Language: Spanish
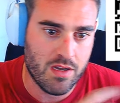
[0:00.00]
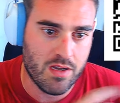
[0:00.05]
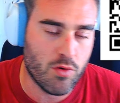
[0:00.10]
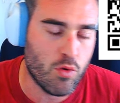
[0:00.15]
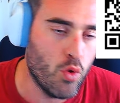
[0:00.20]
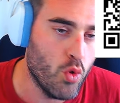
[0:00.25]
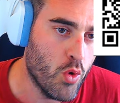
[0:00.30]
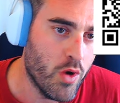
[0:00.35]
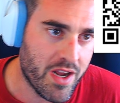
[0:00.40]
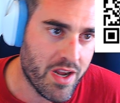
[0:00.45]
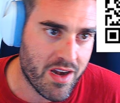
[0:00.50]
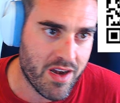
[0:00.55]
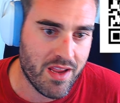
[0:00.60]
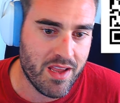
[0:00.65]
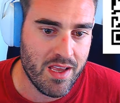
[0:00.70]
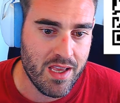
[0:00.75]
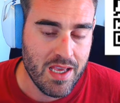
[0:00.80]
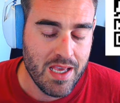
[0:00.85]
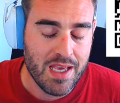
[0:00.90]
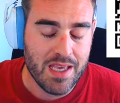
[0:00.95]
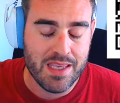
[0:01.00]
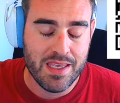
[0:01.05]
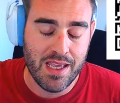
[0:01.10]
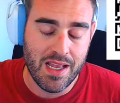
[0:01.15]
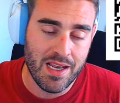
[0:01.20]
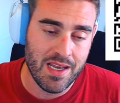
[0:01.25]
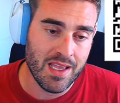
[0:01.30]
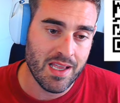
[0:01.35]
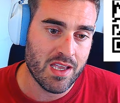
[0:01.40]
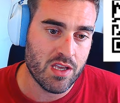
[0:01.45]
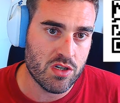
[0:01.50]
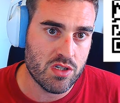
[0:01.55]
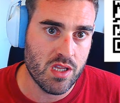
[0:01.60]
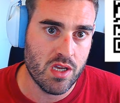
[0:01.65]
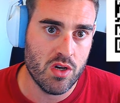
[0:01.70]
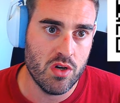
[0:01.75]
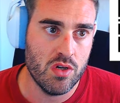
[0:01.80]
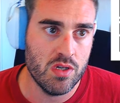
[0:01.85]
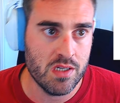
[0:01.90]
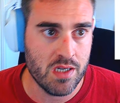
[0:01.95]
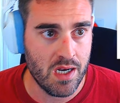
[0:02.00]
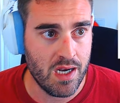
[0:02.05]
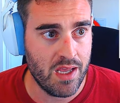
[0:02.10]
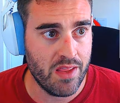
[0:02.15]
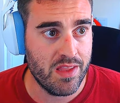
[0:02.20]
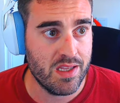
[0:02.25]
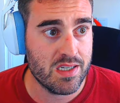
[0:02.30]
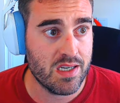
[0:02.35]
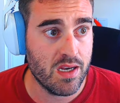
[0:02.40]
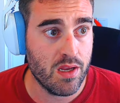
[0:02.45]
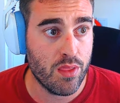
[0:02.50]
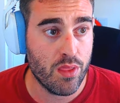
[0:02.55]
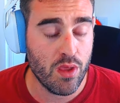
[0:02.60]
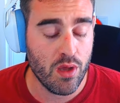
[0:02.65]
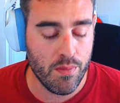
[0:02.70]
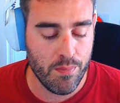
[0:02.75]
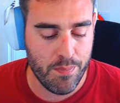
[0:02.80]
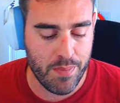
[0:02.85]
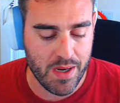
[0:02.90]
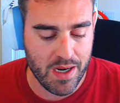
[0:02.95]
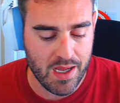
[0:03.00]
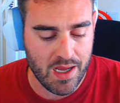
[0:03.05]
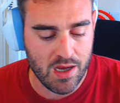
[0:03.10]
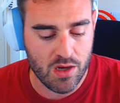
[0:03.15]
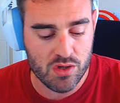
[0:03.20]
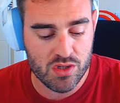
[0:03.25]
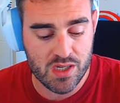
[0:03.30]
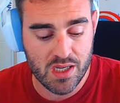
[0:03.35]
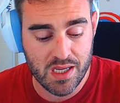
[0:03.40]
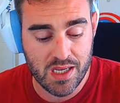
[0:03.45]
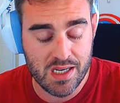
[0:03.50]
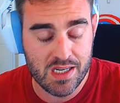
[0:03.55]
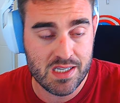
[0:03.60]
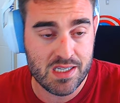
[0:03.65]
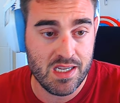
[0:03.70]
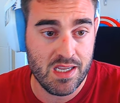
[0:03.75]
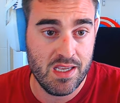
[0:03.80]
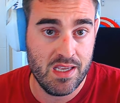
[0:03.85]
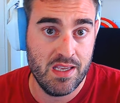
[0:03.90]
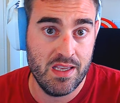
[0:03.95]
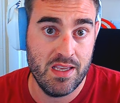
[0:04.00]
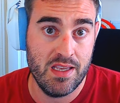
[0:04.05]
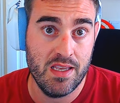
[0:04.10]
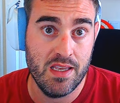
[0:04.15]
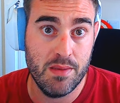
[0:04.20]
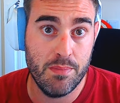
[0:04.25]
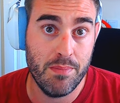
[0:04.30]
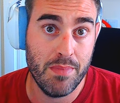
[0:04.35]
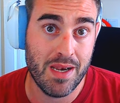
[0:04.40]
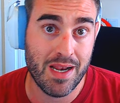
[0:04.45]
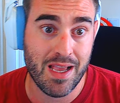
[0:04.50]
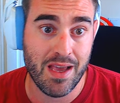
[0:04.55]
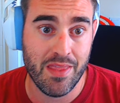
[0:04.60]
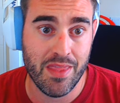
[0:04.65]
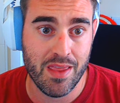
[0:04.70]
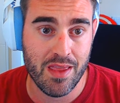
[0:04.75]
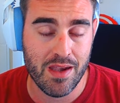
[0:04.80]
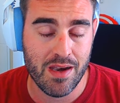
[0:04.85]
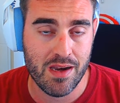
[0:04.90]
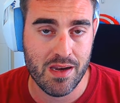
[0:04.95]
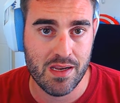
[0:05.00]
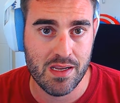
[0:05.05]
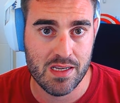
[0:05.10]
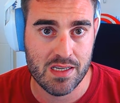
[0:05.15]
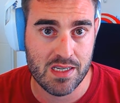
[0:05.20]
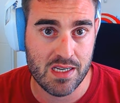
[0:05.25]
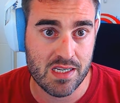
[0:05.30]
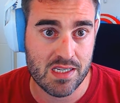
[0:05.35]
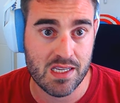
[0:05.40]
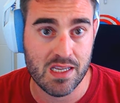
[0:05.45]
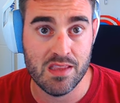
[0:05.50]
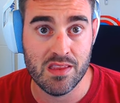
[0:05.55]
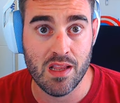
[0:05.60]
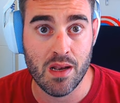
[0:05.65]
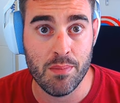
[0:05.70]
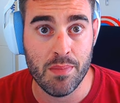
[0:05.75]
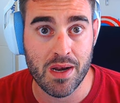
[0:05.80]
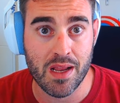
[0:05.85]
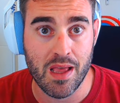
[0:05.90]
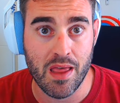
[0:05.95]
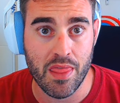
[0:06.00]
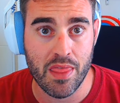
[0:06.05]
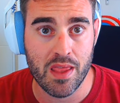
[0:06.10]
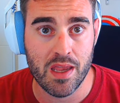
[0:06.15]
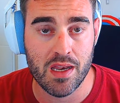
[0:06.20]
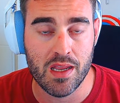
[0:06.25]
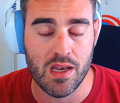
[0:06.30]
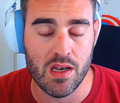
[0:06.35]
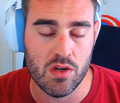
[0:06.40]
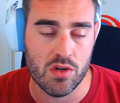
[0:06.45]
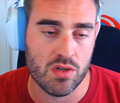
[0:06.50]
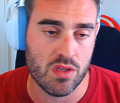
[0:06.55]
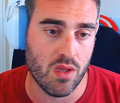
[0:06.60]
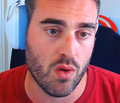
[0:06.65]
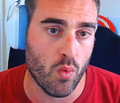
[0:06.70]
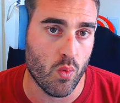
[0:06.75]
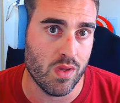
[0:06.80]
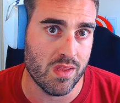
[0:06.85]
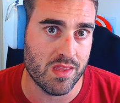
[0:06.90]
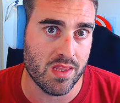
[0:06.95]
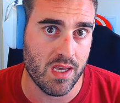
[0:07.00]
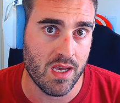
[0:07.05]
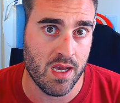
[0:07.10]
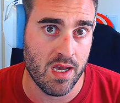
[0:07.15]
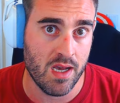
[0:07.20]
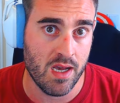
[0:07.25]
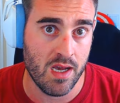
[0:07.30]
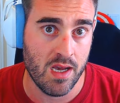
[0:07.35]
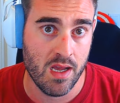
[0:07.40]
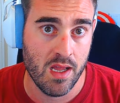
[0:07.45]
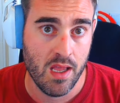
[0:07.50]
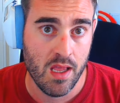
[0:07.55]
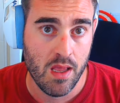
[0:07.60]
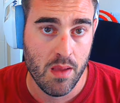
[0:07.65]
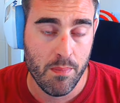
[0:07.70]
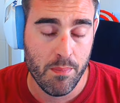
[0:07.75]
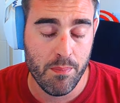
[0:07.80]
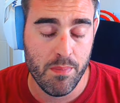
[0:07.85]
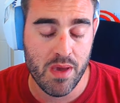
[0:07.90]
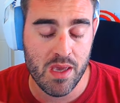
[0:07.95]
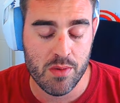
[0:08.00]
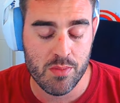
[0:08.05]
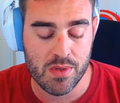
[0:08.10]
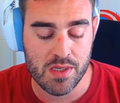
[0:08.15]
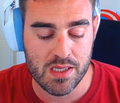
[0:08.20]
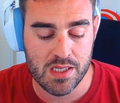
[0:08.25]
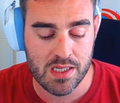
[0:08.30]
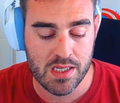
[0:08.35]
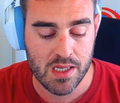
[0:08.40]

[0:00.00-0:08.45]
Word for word: QR y el link que os dejo en la descripción para conseguir ese mercader, esa skin del mercader y los 50 babies.